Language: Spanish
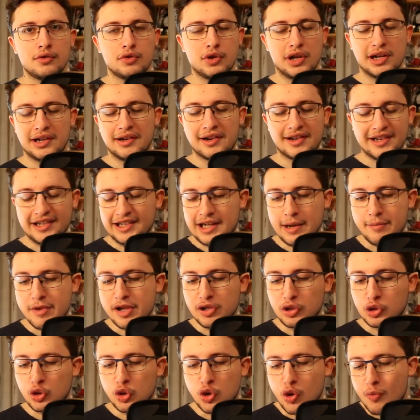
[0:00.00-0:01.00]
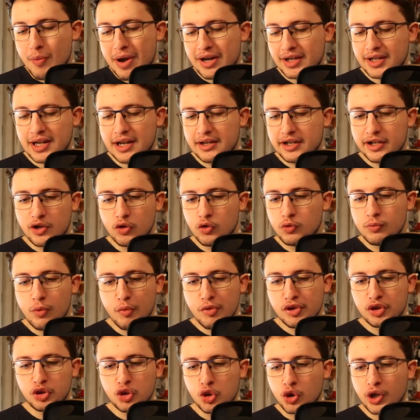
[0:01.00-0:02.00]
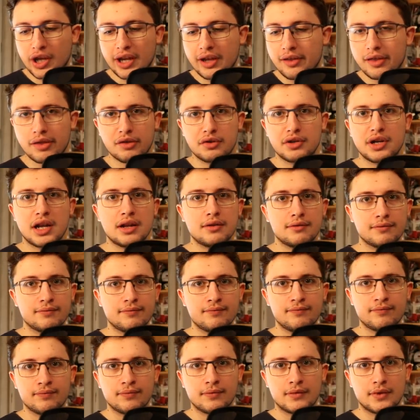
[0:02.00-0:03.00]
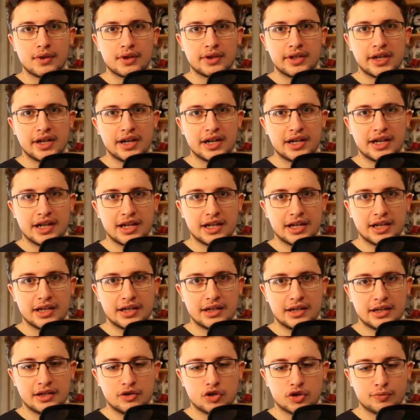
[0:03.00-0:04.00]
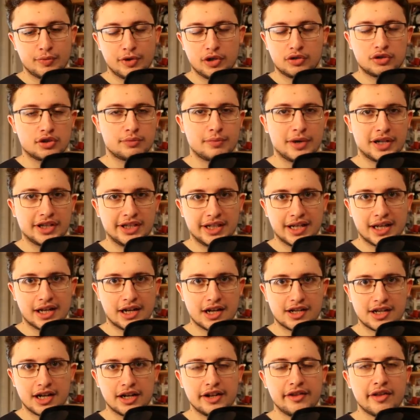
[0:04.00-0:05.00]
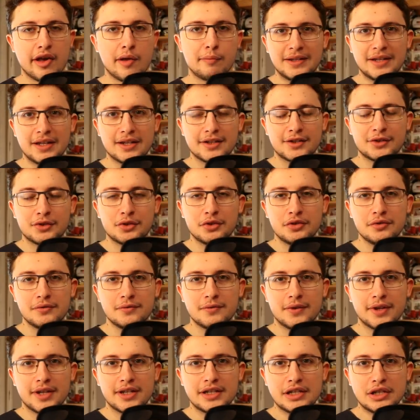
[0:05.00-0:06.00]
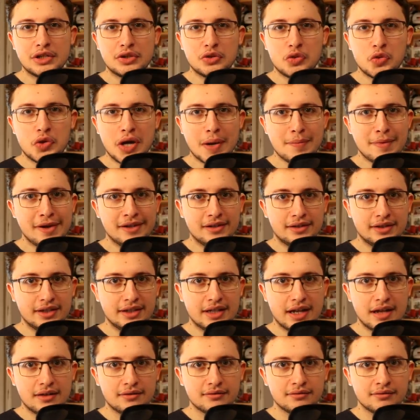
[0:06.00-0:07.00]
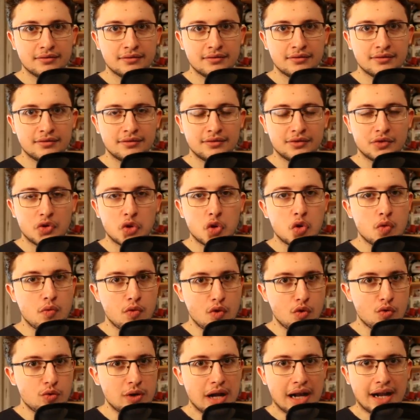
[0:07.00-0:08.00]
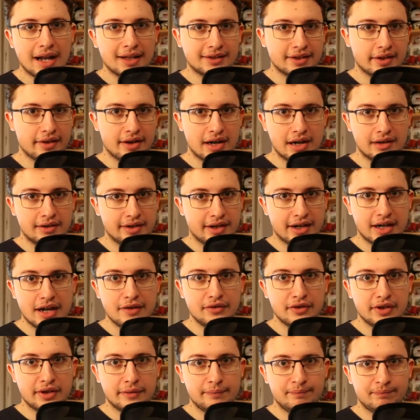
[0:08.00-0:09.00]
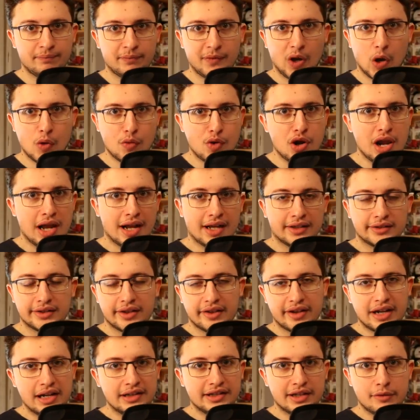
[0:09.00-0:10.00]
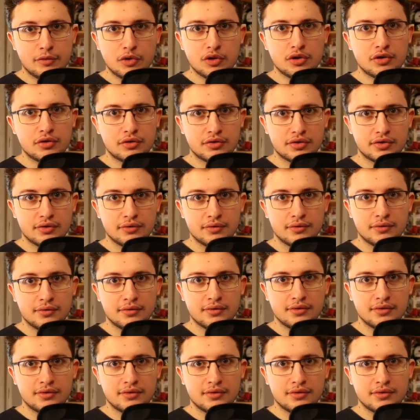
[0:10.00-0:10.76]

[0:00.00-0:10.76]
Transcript: el reglamento no marca en ningún momento qué zona tienen que los pilotos practicar la salida. Y esto es una mentira como una catedral de grande, como la catedral de Burgos.